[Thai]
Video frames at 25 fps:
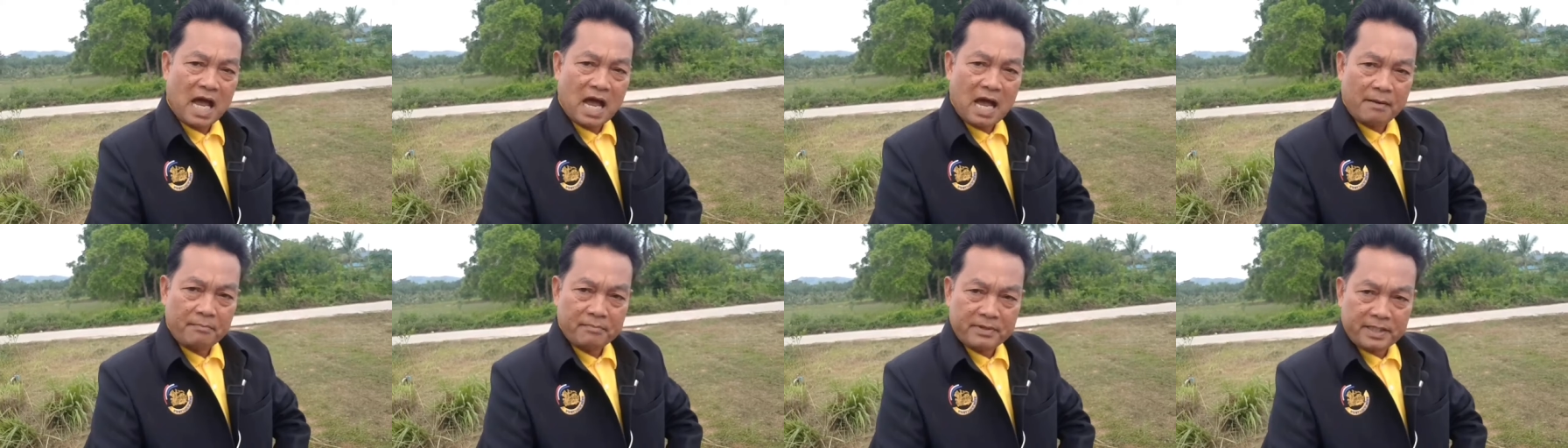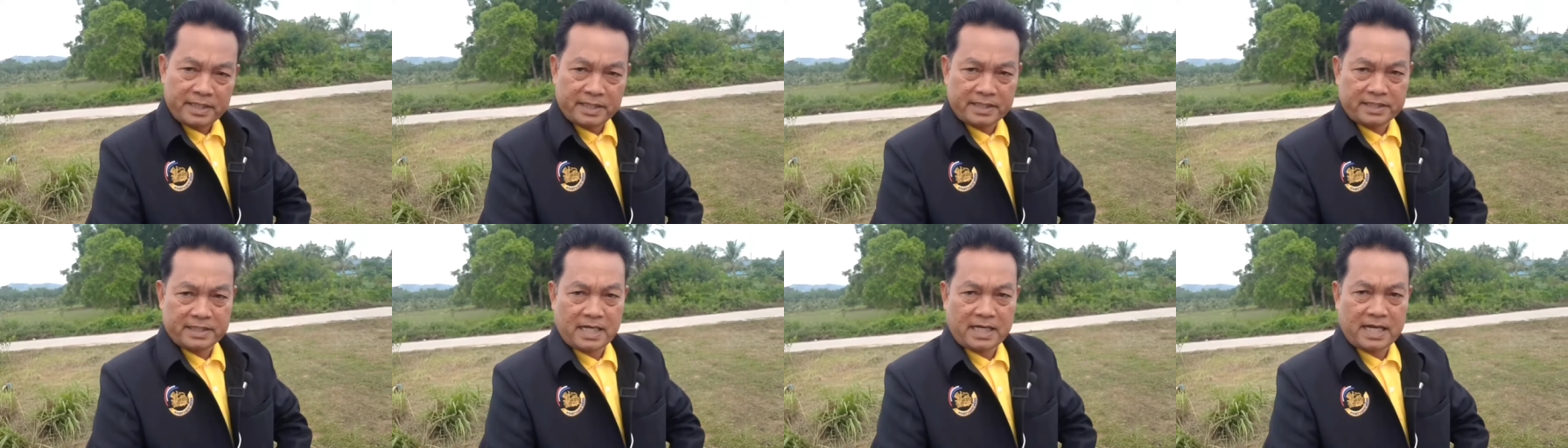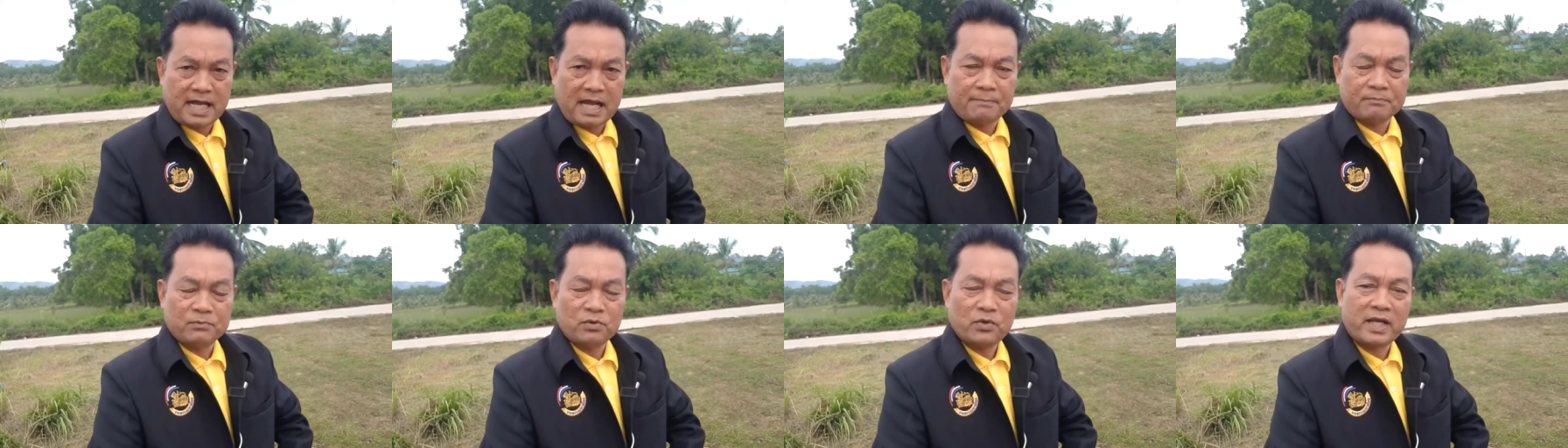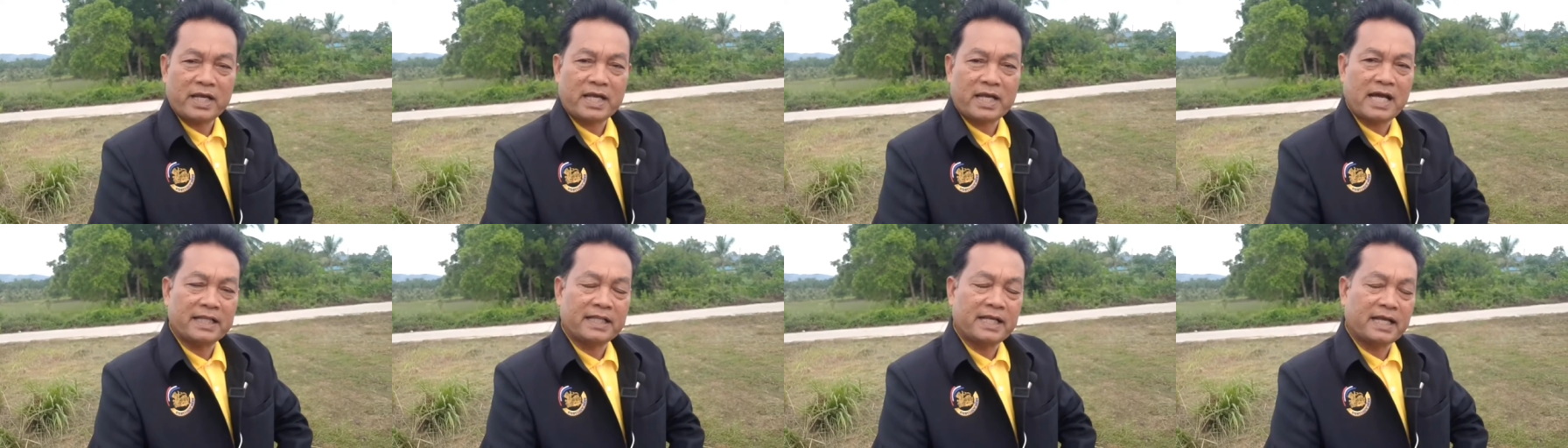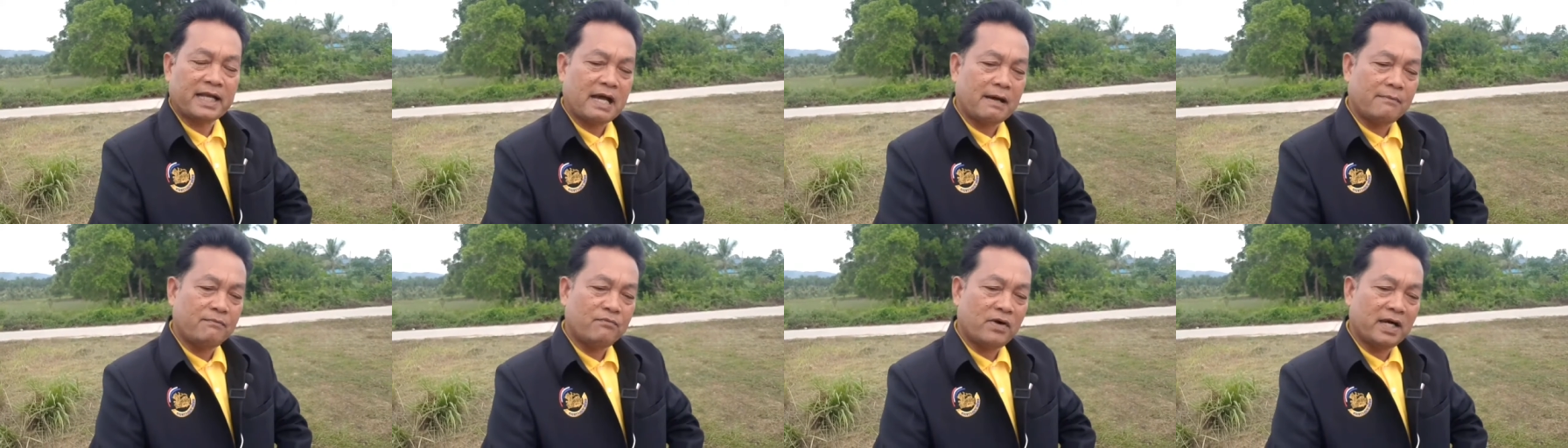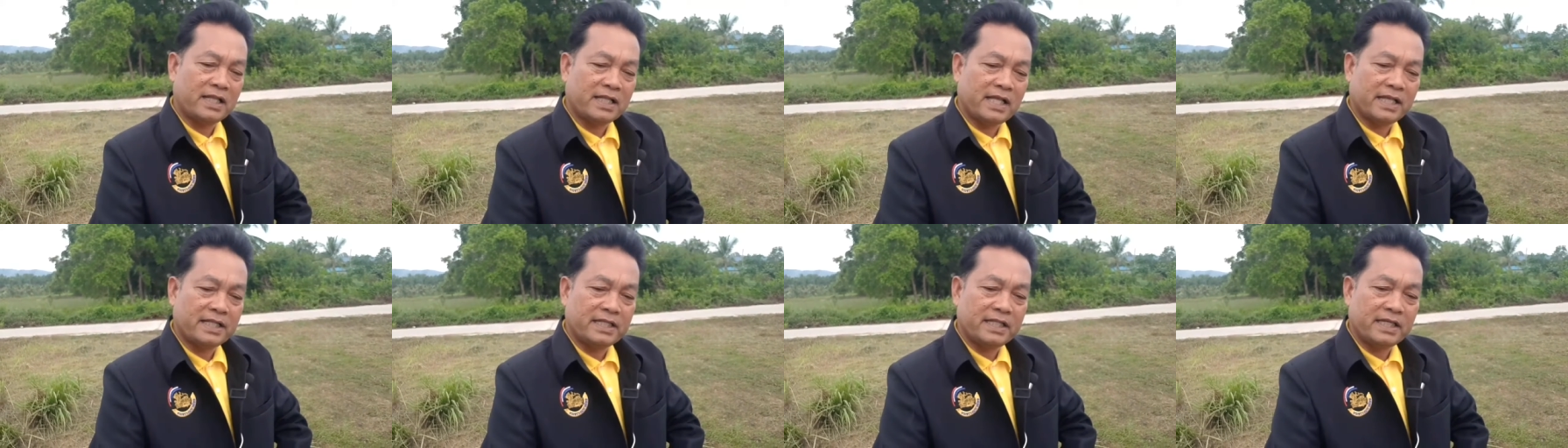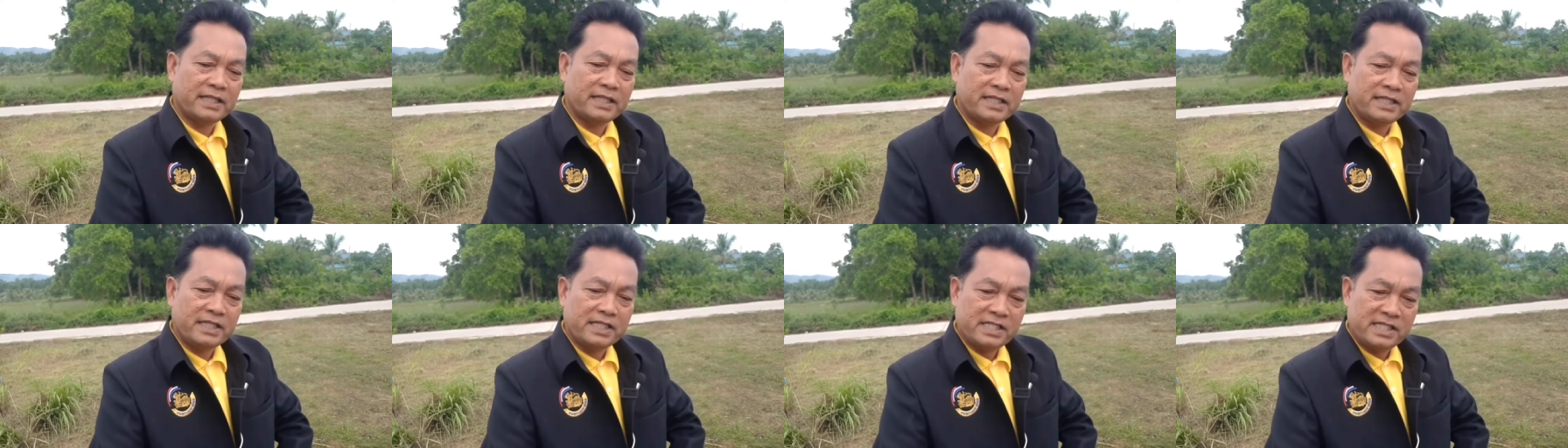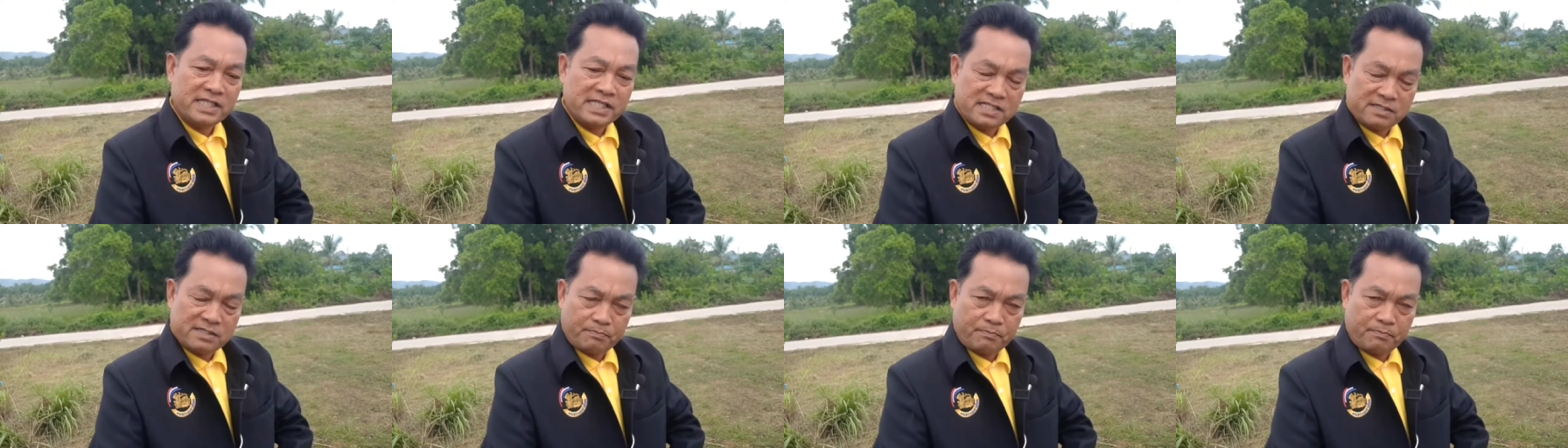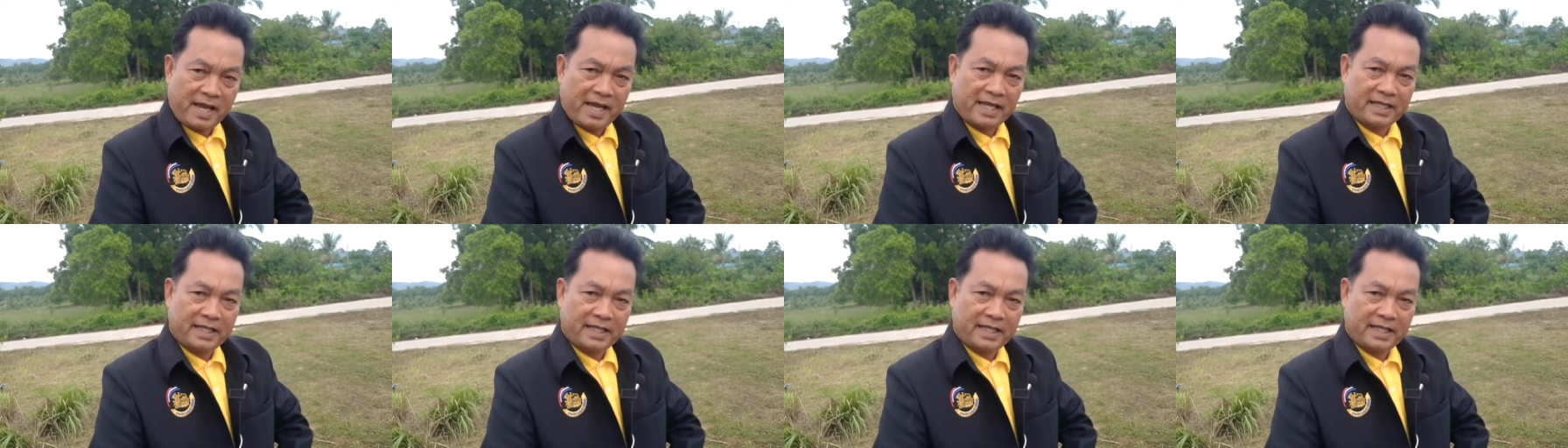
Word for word: 3 กิจกรรมด้วยกันนะครับวันอาทิตย์ที่